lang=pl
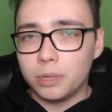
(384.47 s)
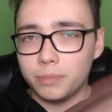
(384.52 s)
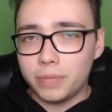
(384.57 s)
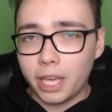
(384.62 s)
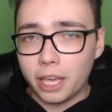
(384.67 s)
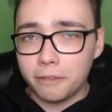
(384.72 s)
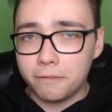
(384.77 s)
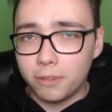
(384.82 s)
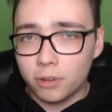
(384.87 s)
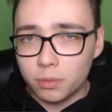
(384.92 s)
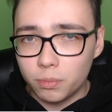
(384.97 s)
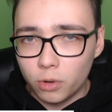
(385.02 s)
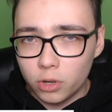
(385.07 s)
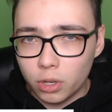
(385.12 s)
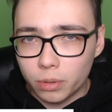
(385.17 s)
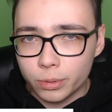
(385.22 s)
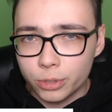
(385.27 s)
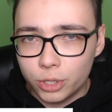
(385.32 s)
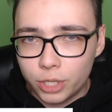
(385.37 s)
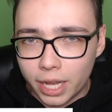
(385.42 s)
mnie
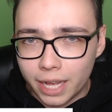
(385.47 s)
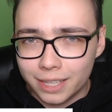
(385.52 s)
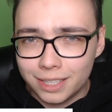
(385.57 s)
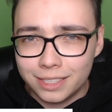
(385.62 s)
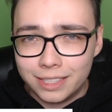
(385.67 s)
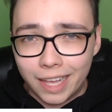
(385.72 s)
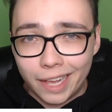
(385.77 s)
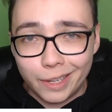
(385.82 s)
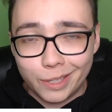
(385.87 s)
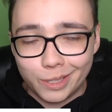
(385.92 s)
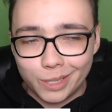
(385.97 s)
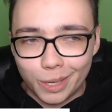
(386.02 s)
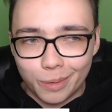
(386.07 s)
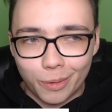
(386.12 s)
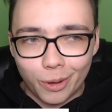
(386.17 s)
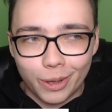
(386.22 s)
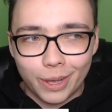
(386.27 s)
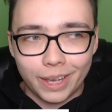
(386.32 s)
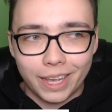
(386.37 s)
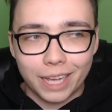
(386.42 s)
informują, że też nie
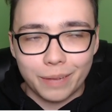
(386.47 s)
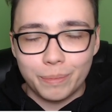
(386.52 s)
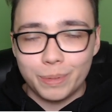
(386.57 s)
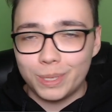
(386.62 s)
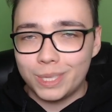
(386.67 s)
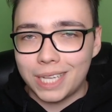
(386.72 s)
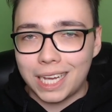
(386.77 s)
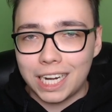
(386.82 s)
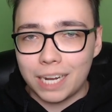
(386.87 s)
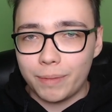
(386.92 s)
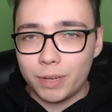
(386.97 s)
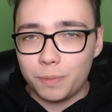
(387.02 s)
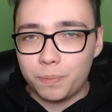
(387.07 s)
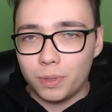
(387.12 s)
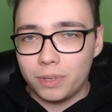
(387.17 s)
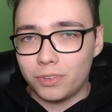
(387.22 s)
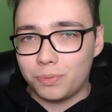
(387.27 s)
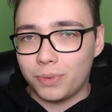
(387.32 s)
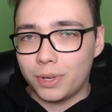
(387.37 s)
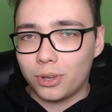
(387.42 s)
mogę jakby zarabiać,
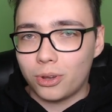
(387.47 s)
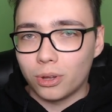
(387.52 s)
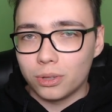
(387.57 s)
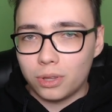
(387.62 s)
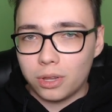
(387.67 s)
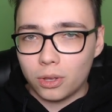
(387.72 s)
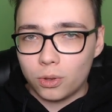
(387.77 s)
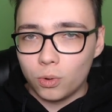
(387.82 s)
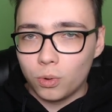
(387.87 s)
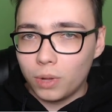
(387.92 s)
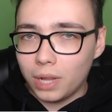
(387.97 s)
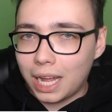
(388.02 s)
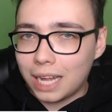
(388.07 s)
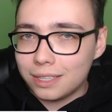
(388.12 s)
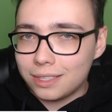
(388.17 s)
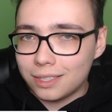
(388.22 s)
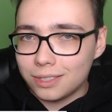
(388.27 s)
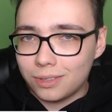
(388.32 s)
ponieważ moje konto Google AdSense